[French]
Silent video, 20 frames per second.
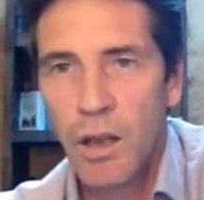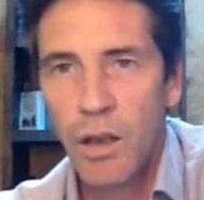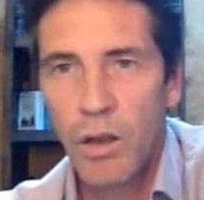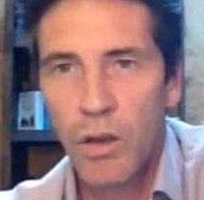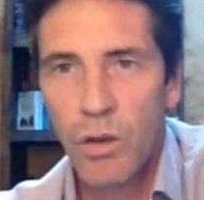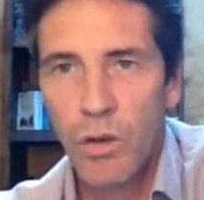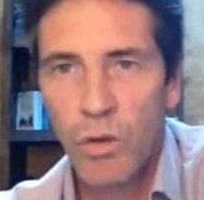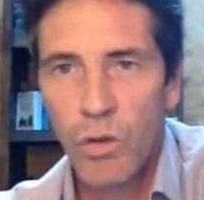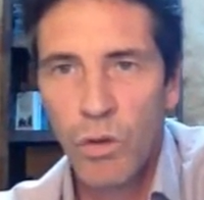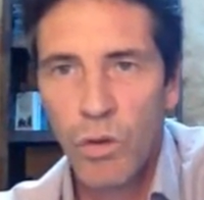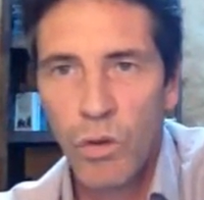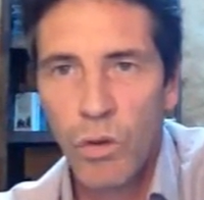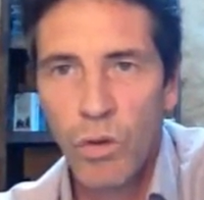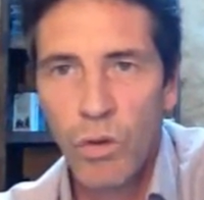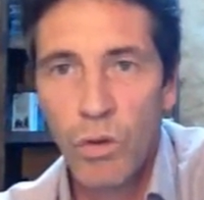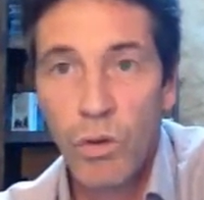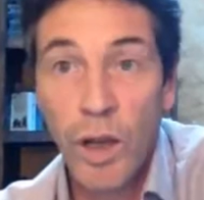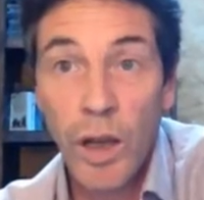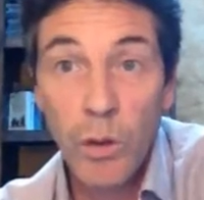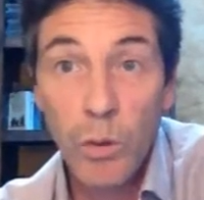
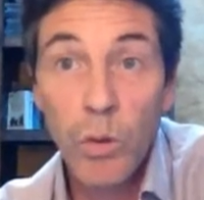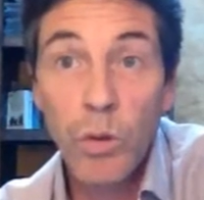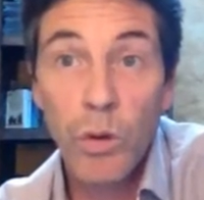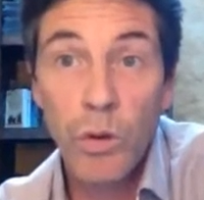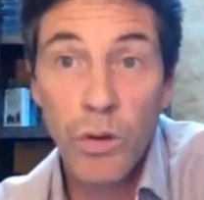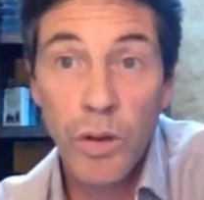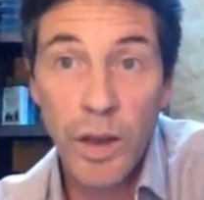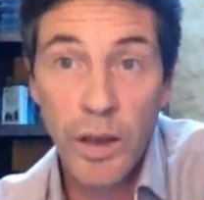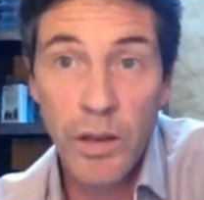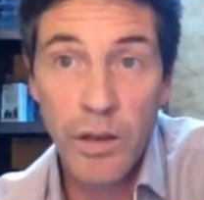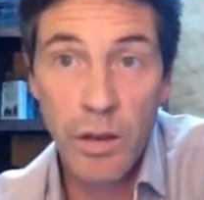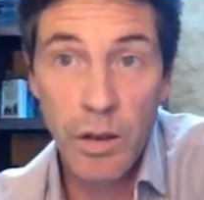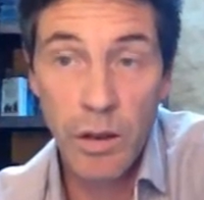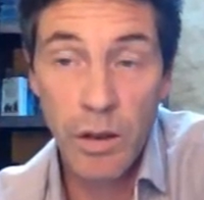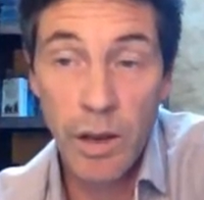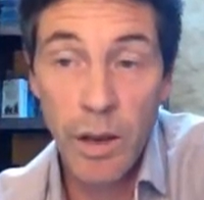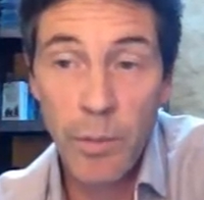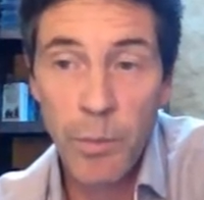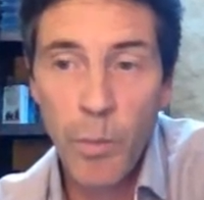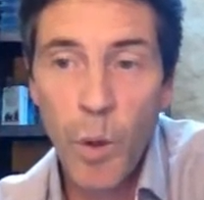euh, d'un autre texte,
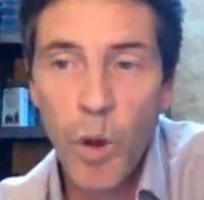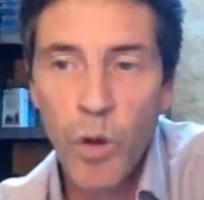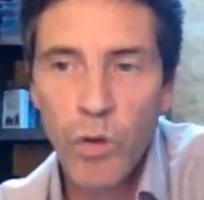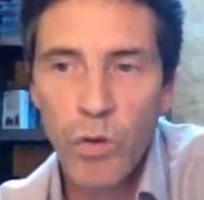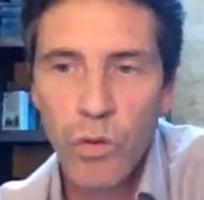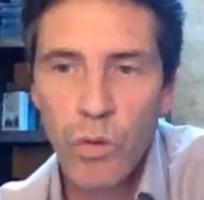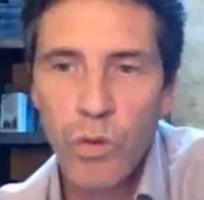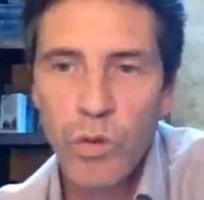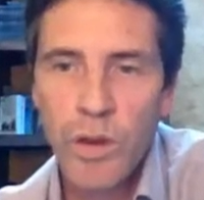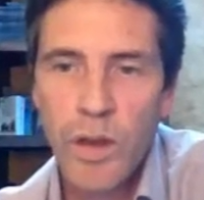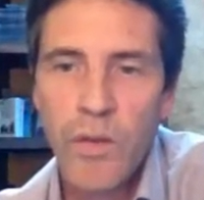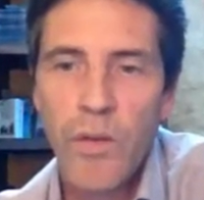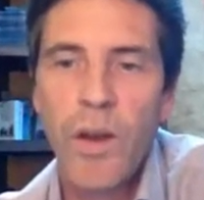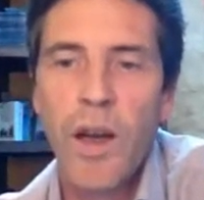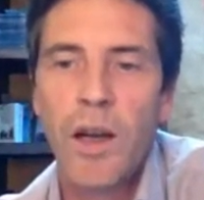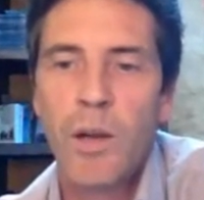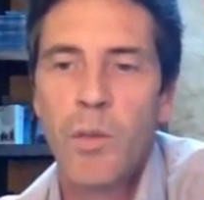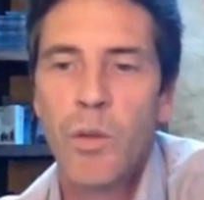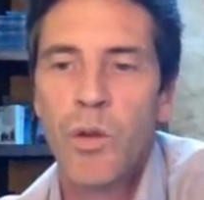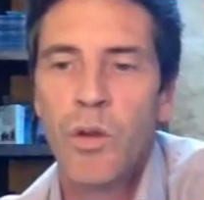hein, d'un morceau, d'un
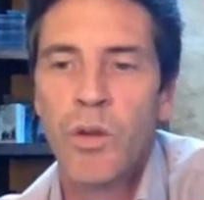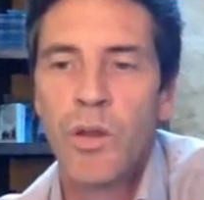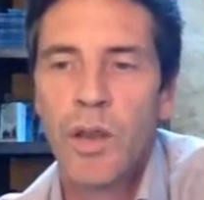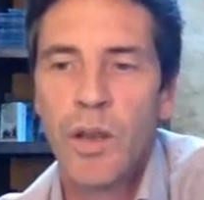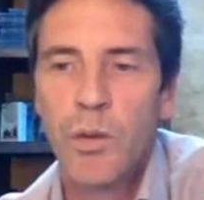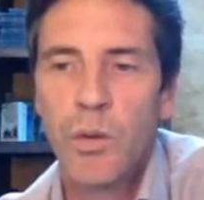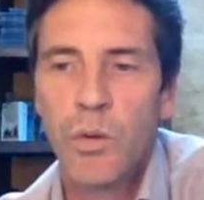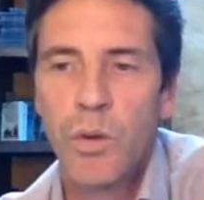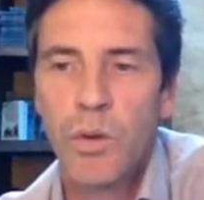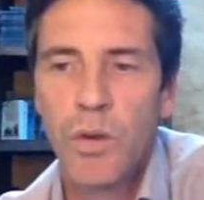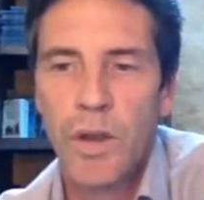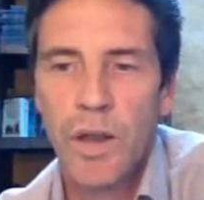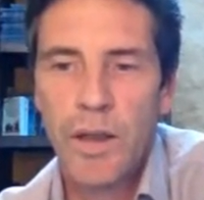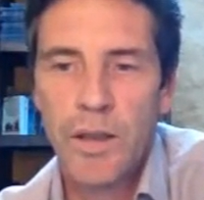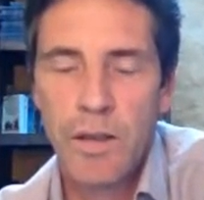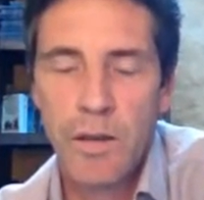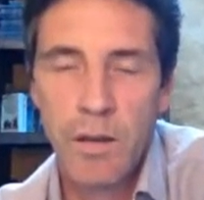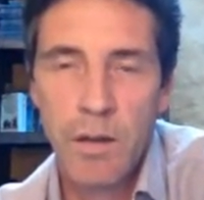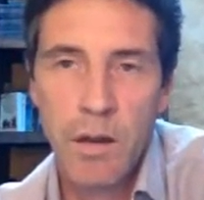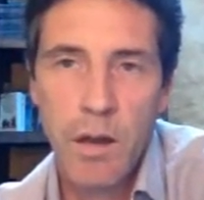fragment d'un autre
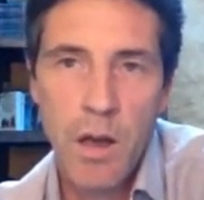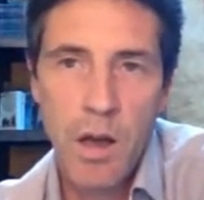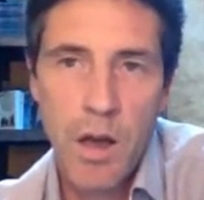texte.